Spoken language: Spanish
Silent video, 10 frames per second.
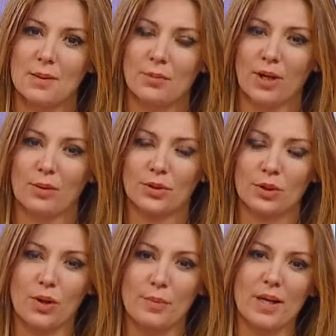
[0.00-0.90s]
Bueno, como
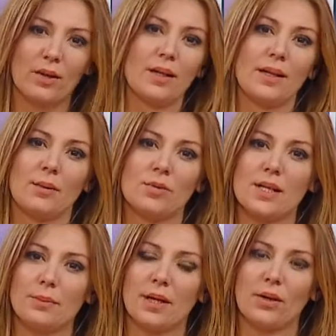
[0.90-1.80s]
todos los miércoles
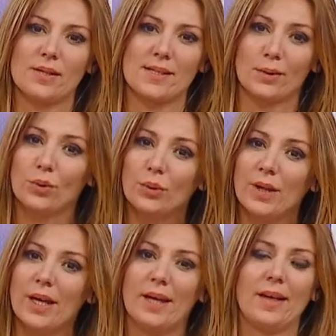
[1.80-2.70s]
tenemos el micro de salud,
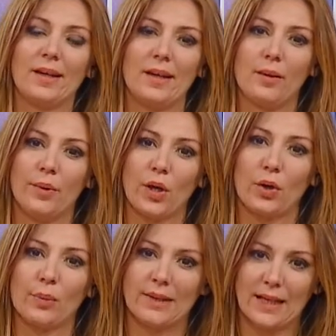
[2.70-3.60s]

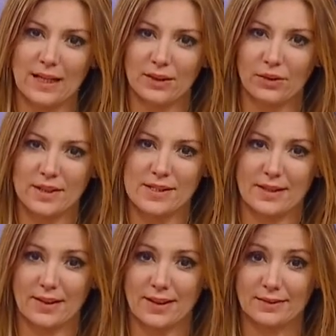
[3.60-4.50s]
equilibrio vital, donde se
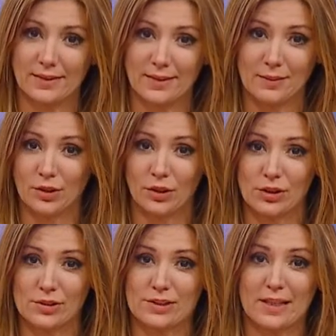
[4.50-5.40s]
tratan
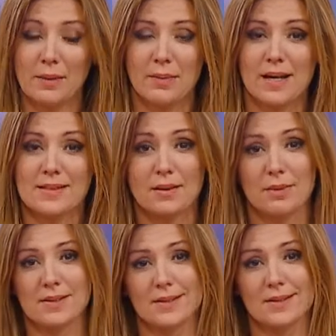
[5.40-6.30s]
distintos temas, a
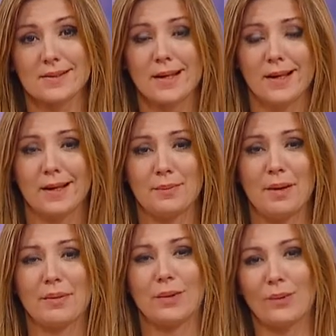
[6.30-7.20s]
veces eh,
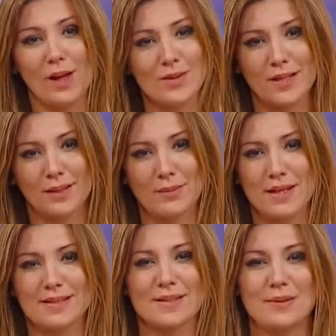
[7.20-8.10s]
más vinculados a
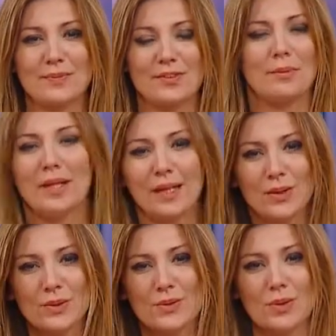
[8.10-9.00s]
temas eh,
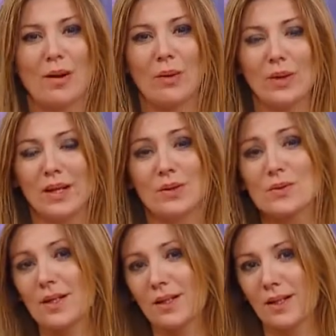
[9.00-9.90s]
femeninos o
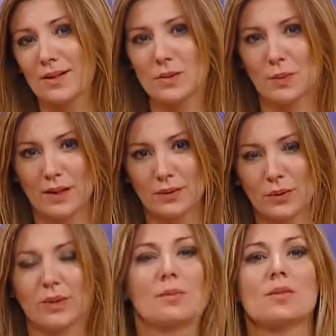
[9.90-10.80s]
masculinos. En este caso es para
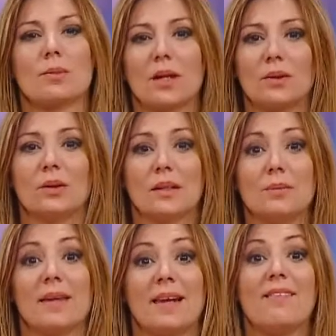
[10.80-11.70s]
todo. Estamos hablando del
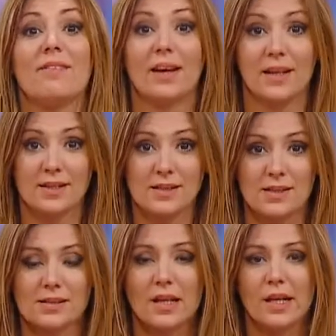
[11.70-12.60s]
tema de las
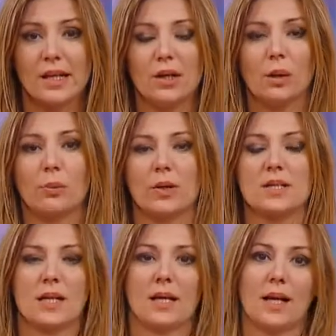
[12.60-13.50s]
varices y lo que
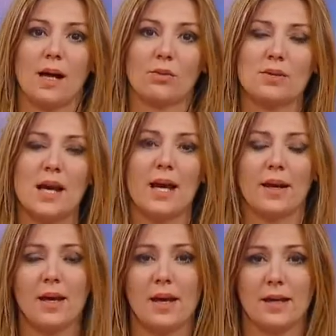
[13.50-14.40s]
puede llegar a
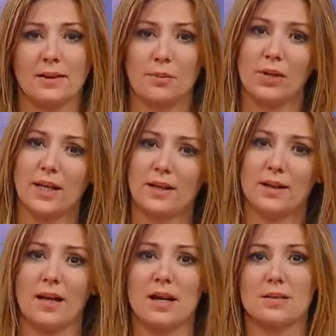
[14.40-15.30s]
causar entre
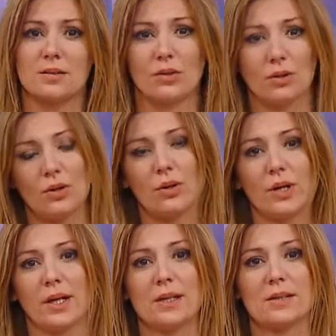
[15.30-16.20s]
molestias,
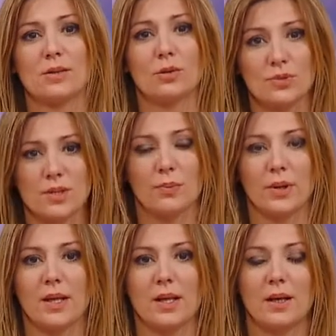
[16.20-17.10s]
dolores, cómo se
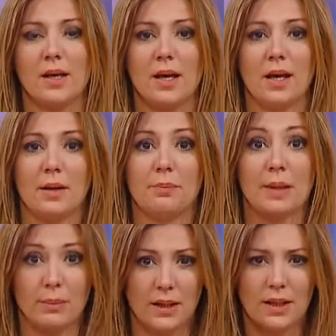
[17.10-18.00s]
pueden eh,
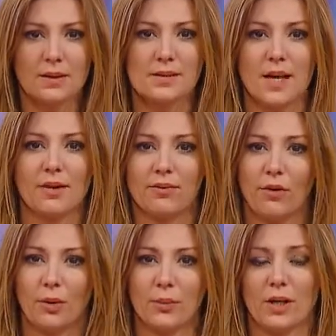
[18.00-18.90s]
prevenir si hay
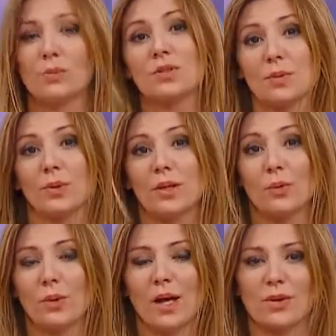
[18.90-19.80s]
forma y cómo se puede
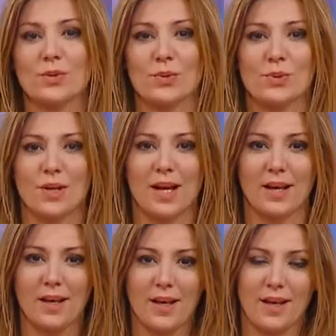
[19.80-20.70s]
curar o
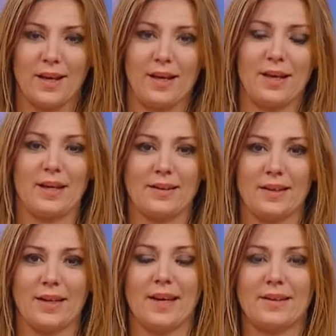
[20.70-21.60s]
solucionar
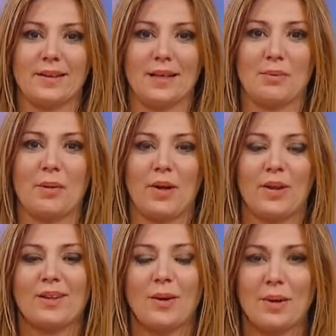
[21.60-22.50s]
este, este tema. Bueno,
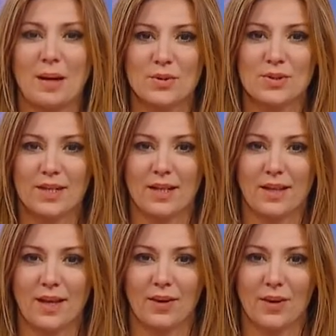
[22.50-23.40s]
de esto hablamos en el
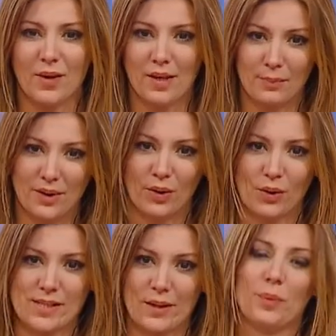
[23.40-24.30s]
día de hoy en el micro
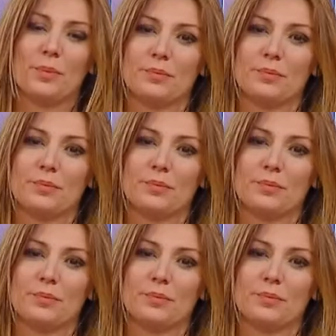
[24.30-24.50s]
de salud.